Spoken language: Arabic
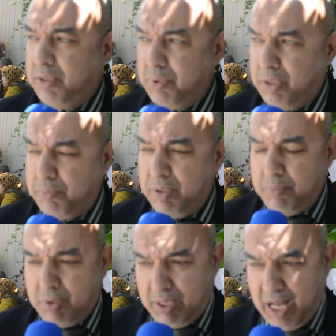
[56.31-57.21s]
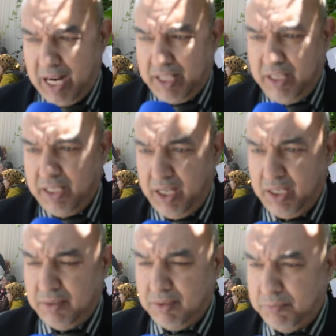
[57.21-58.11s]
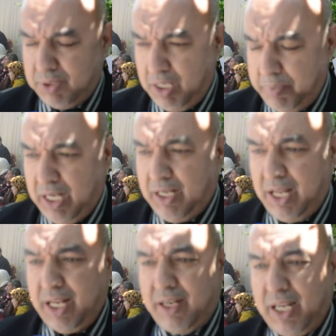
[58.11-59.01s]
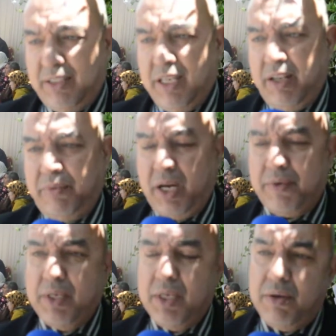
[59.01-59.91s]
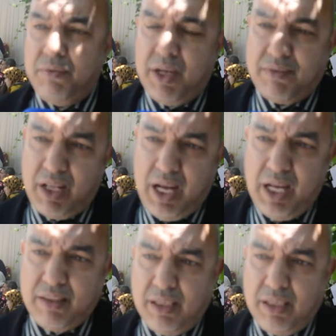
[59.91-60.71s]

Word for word: الاراء ديالنا التعبير على الراي ديالنا فيها فصراحه